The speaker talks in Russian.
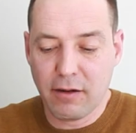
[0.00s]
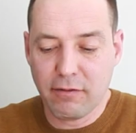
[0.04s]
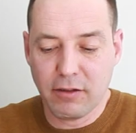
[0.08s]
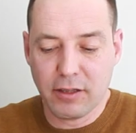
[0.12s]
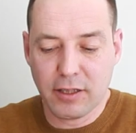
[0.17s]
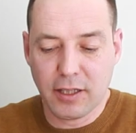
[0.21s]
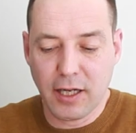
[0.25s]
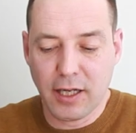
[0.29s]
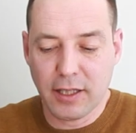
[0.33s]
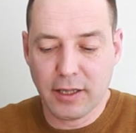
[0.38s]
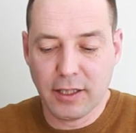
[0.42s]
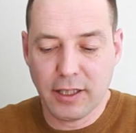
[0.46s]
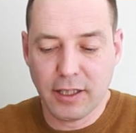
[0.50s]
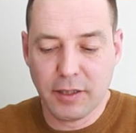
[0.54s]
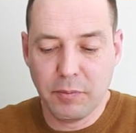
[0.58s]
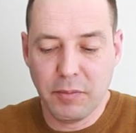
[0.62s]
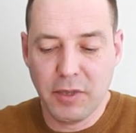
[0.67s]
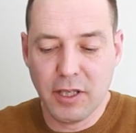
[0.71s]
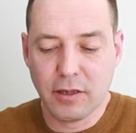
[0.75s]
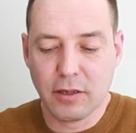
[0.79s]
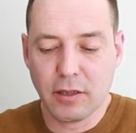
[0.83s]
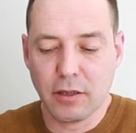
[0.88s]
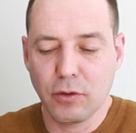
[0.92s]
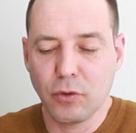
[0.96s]
квадратных
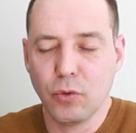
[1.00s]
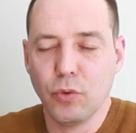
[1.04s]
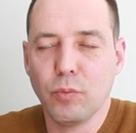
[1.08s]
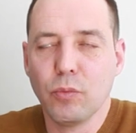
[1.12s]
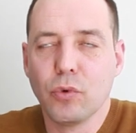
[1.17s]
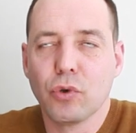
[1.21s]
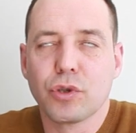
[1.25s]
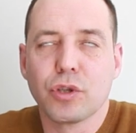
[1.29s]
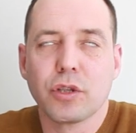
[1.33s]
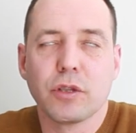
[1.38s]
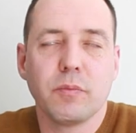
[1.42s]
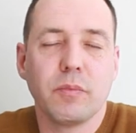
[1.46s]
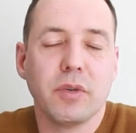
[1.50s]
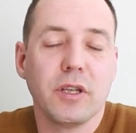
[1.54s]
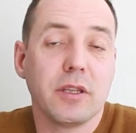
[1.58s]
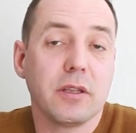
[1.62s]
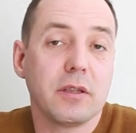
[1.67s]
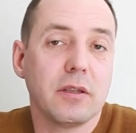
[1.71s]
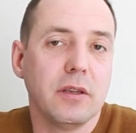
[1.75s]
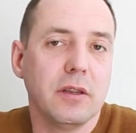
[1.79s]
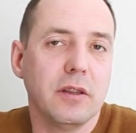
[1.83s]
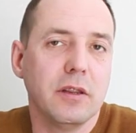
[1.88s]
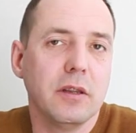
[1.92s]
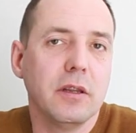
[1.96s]
метра, ну может быть
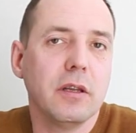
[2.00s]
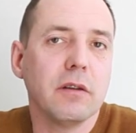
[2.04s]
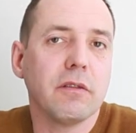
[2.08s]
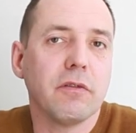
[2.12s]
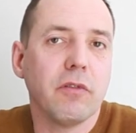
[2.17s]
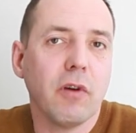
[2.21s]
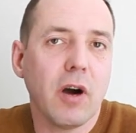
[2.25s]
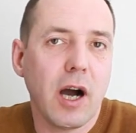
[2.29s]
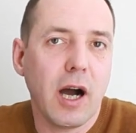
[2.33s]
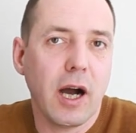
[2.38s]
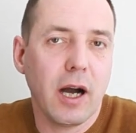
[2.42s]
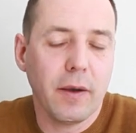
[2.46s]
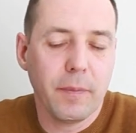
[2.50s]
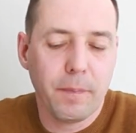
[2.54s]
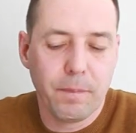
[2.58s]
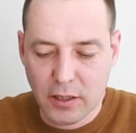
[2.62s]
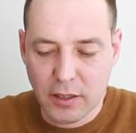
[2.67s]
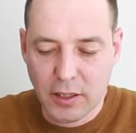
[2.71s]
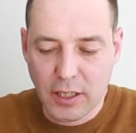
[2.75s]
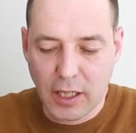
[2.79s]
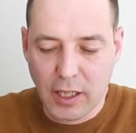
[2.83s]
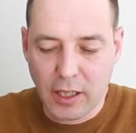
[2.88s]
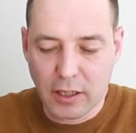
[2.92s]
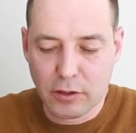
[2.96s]
два,
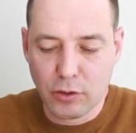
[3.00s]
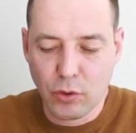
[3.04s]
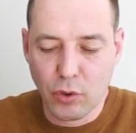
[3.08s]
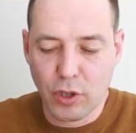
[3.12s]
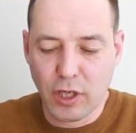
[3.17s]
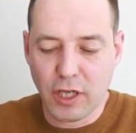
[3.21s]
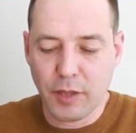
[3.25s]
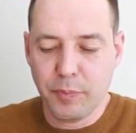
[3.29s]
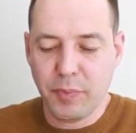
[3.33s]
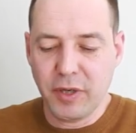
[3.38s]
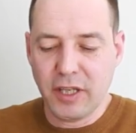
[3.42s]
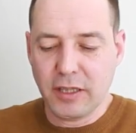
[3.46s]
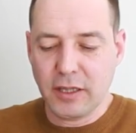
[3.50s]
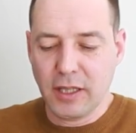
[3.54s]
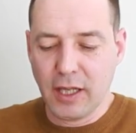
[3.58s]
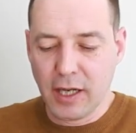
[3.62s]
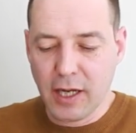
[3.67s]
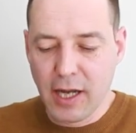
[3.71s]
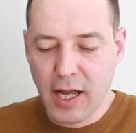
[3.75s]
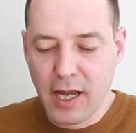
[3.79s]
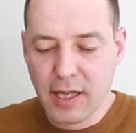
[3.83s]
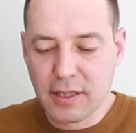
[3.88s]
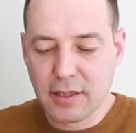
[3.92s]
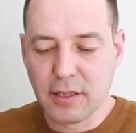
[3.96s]
на которых
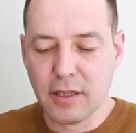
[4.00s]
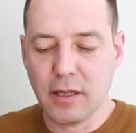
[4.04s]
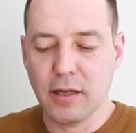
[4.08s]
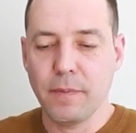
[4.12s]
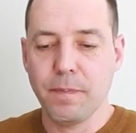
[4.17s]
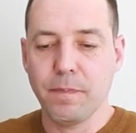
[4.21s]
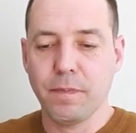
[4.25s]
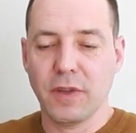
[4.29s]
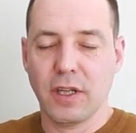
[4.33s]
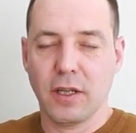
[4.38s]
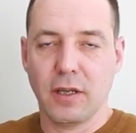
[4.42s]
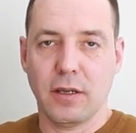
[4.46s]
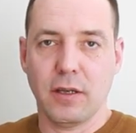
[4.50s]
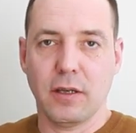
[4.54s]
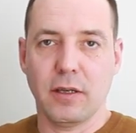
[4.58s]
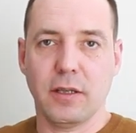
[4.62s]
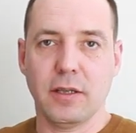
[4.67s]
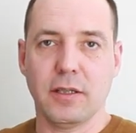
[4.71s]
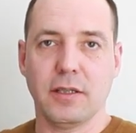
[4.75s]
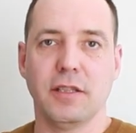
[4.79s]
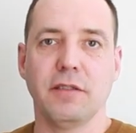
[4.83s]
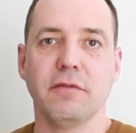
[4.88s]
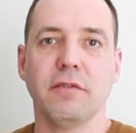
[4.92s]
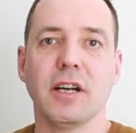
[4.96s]
предлагается
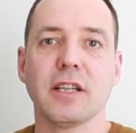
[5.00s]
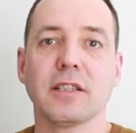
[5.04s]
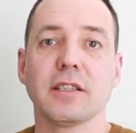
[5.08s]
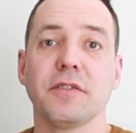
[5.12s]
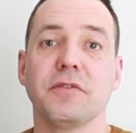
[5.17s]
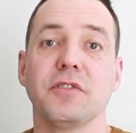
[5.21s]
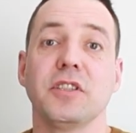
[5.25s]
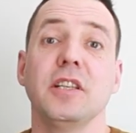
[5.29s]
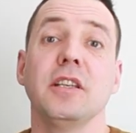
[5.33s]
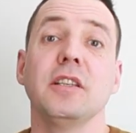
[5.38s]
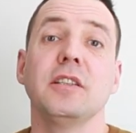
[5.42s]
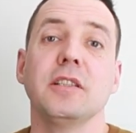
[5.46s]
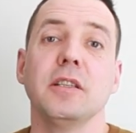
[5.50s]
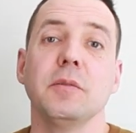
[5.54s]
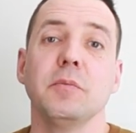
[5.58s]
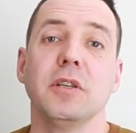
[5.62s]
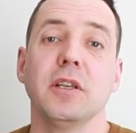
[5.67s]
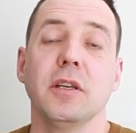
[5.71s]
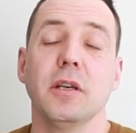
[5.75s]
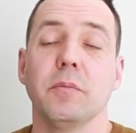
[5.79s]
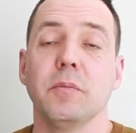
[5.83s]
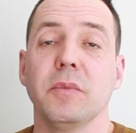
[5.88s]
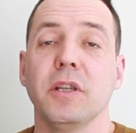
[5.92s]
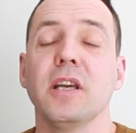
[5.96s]
раздеваться всей
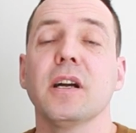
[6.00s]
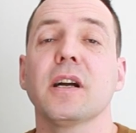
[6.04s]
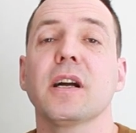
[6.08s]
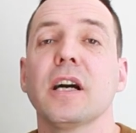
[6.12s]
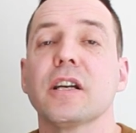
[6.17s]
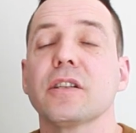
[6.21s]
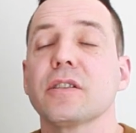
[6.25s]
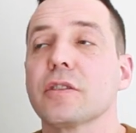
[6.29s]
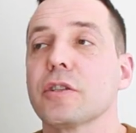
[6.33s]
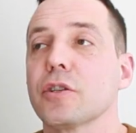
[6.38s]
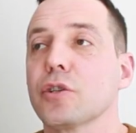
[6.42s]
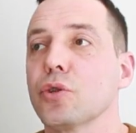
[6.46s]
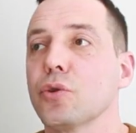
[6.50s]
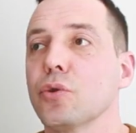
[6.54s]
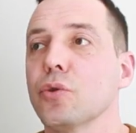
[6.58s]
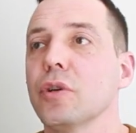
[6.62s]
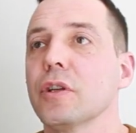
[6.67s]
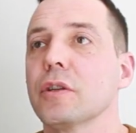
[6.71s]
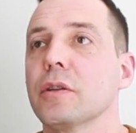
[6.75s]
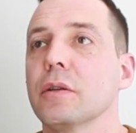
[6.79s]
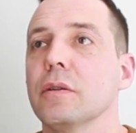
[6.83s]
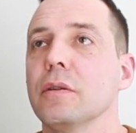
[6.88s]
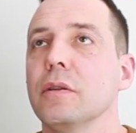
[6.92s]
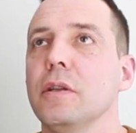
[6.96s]
семье. Мне кажется, что
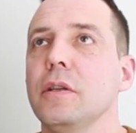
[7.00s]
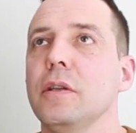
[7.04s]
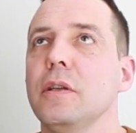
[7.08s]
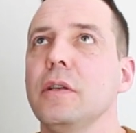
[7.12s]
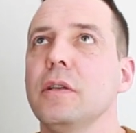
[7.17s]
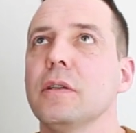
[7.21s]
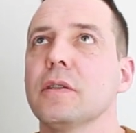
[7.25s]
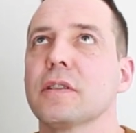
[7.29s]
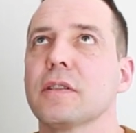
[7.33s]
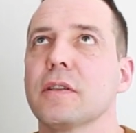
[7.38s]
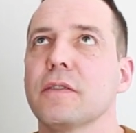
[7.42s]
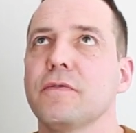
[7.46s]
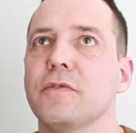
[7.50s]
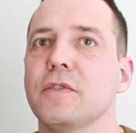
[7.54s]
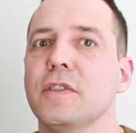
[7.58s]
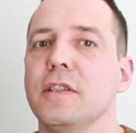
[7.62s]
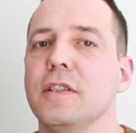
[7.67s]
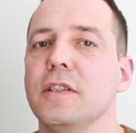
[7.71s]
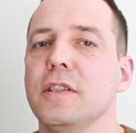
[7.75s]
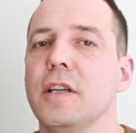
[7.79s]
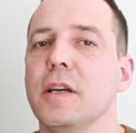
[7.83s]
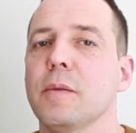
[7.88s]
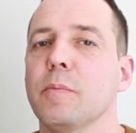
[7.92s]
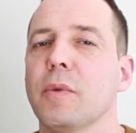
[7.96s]
это не
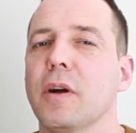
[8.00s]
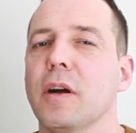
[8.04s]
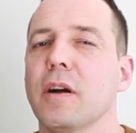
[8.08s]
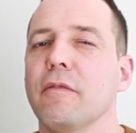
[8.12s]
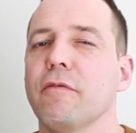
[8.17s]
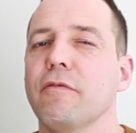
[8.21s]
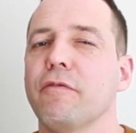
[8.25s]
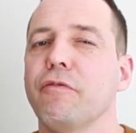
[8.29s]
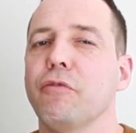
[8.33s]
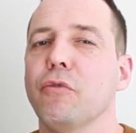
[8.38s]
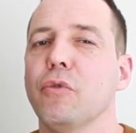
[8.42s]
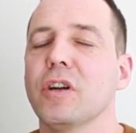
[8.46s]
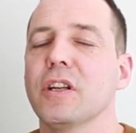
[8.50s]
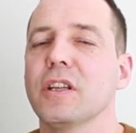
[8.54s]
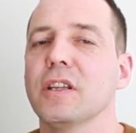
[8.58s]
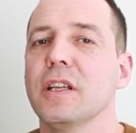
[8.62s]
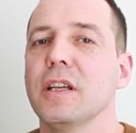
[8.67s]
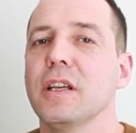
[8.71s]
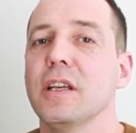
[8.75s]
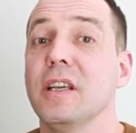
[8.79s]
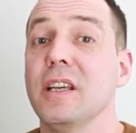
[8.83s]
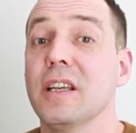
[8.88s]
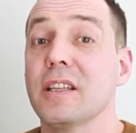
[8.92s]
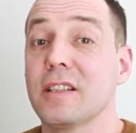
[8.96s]
совсем
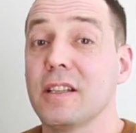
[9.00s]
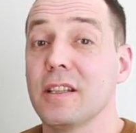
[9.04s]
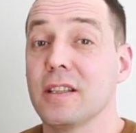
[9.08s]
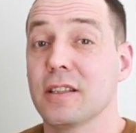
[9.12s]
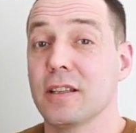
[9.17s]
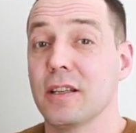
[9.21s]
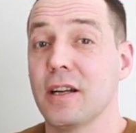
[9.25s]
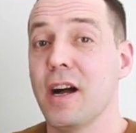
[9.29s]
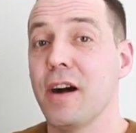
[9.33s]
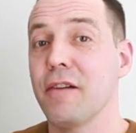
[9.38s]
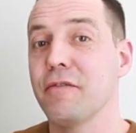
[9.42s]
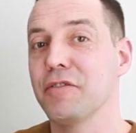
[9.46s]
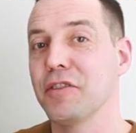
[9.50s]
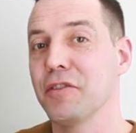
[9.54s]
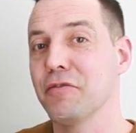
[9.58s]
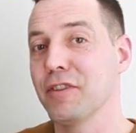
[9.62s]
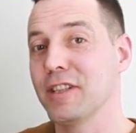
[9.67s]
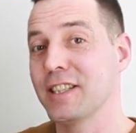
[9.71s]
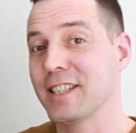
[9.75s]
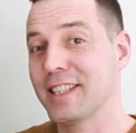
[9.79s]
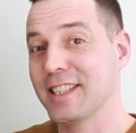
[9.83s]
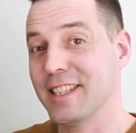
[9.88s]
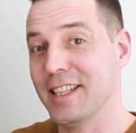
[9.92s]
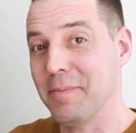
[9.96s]
комфортно, если
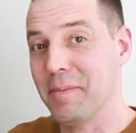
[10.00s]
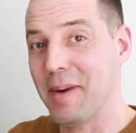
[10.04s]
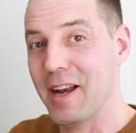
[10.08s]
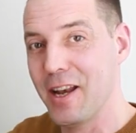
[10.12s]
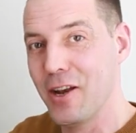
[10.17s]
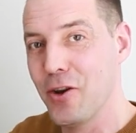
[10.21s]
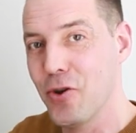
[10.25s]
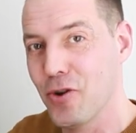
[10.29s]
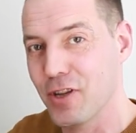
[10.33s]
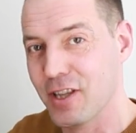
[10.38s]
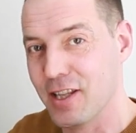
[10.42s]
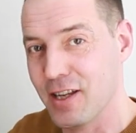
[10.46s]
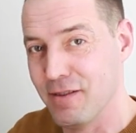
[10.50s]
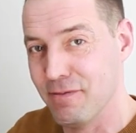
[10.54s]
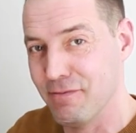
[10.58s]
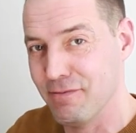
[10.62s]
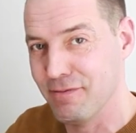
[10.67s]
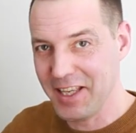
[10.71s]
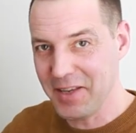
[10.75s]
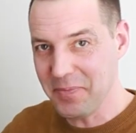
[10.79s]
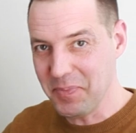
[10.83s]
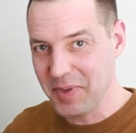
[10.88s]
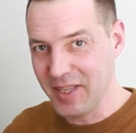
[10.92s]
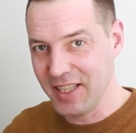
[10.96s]
сравнивать с самолетом
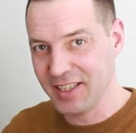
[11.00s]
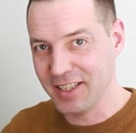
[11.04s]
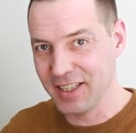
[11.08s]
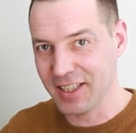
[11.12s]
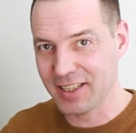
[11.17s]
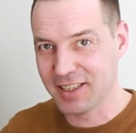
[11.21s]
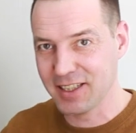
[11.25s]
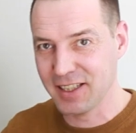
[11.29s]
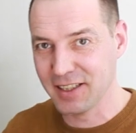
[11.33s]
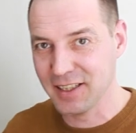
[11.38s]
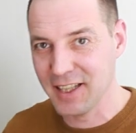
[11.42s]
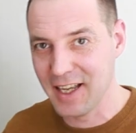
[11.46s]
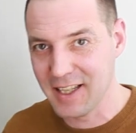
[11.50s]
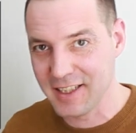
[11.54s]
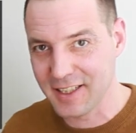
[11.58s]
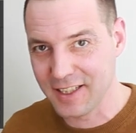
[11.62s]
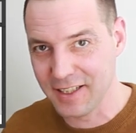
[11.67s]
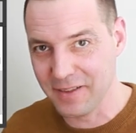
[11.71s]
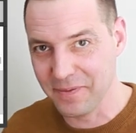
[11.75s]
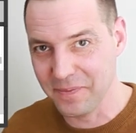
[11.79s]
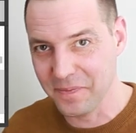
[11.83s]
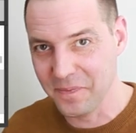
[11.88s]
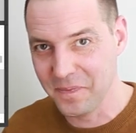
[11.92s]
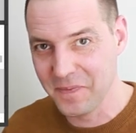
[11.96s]
и
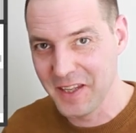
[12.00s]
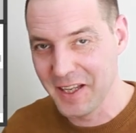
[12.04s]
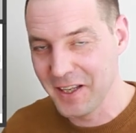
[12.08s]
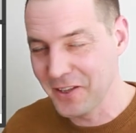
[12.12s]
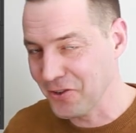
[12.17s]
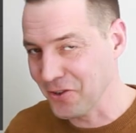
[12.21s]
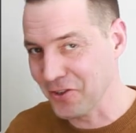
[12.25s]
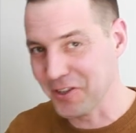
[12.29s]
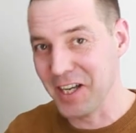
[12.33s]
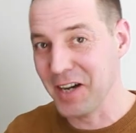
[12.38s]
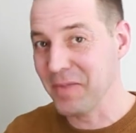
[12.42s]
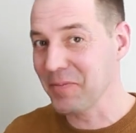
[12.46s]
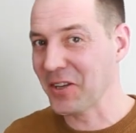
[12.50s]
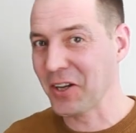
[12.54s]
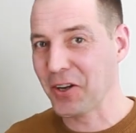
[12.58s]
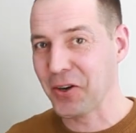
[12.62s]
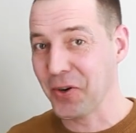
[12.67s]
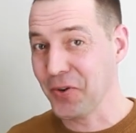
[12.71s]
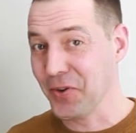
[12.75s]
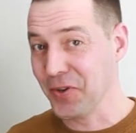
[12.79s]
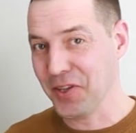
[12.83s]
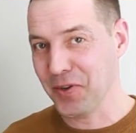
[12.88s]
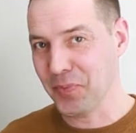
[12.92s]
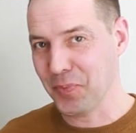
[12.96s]
бизнес-классом, то там
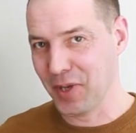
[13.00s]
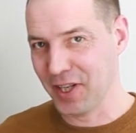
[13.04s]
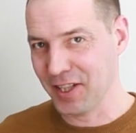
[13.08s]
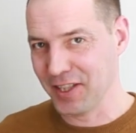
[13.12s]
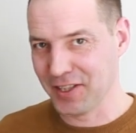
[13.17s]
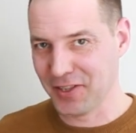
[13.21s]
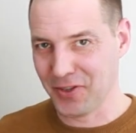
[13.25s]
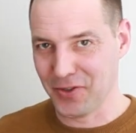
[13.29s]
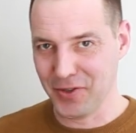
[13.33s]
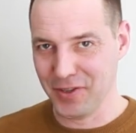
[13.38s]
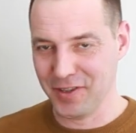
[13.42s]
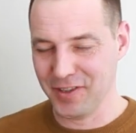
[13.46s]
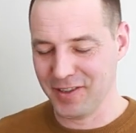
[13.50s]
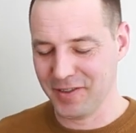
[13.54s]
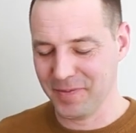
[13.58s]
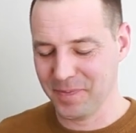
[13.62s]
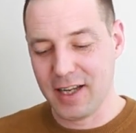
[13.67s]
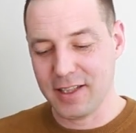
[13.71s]
такого не происходит.